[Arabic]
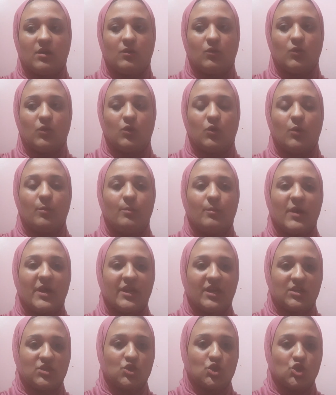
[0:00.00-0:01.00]
وجم
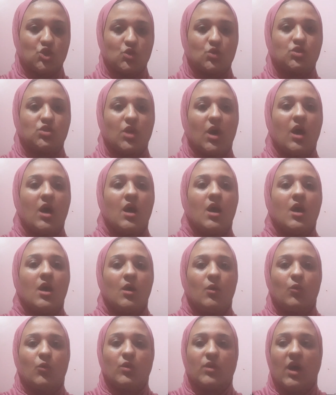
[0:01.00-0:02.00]
مركز الشرطه
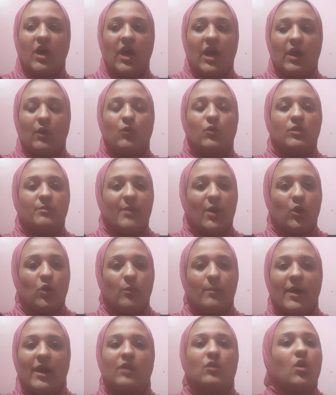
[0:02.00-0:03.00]
وراح اول ما
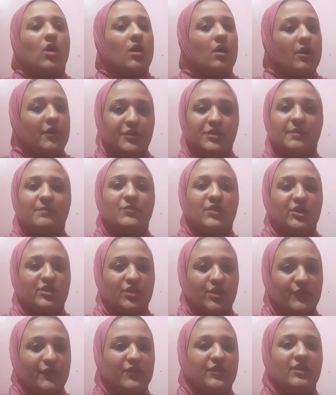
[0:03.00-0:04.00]
جم قالوا اه احنا
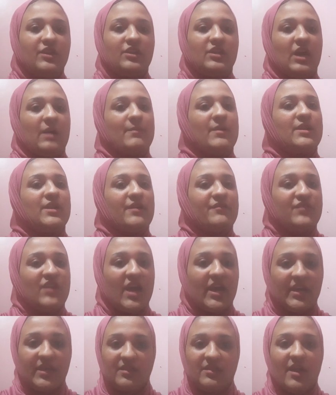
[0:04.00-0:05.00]
بنعترف ان احنا عملنا
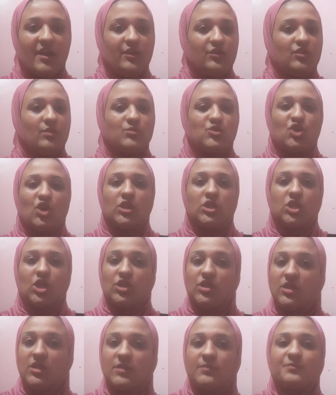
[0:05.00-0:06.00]
فيها كده احنا مش
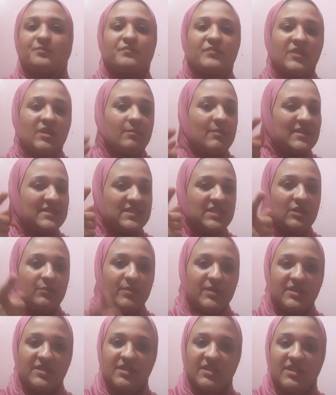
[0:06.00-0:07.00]
غلطانين بس
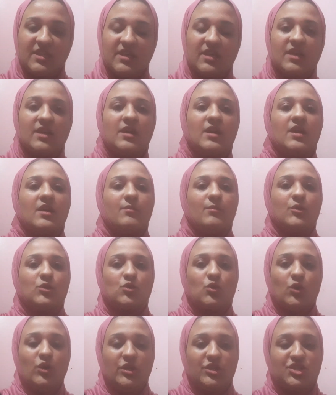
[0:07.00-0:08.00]
البت دي
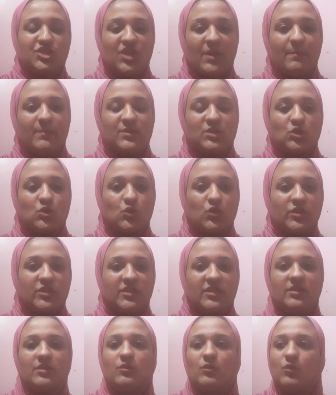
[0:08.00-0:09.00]
بتروح للشاب السوري
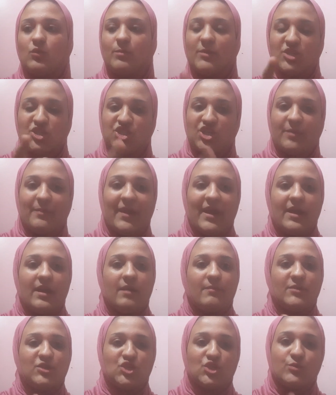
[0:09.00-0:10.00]
دي وماشيه
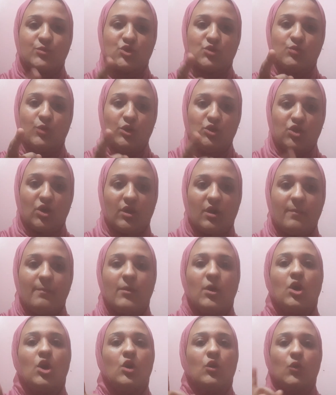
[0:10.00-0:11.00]
معاه مشي مش محترم
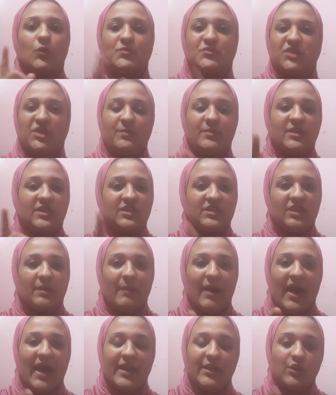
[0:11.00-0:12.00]
وبتعمل كده
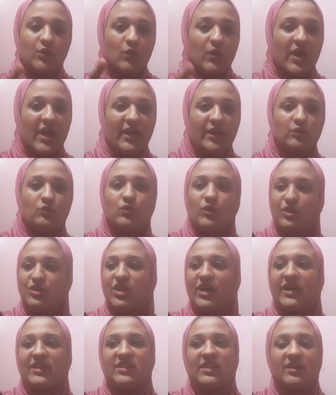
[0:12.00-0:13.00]
مع اي واحد واحنا
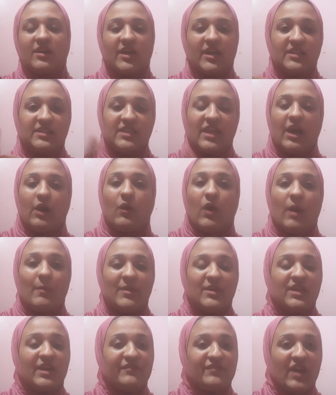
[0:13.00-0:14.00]
خدناها
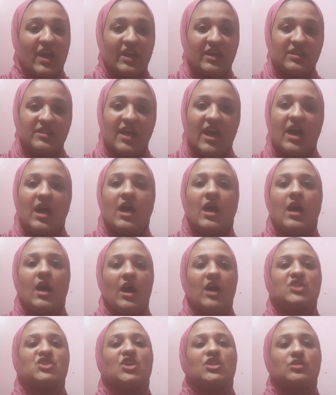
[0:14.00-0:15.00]
وعملنا فيها كده
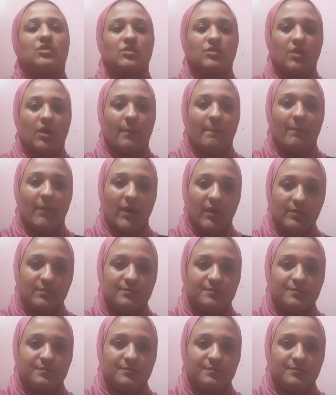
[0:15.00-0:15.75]
عشان تتربى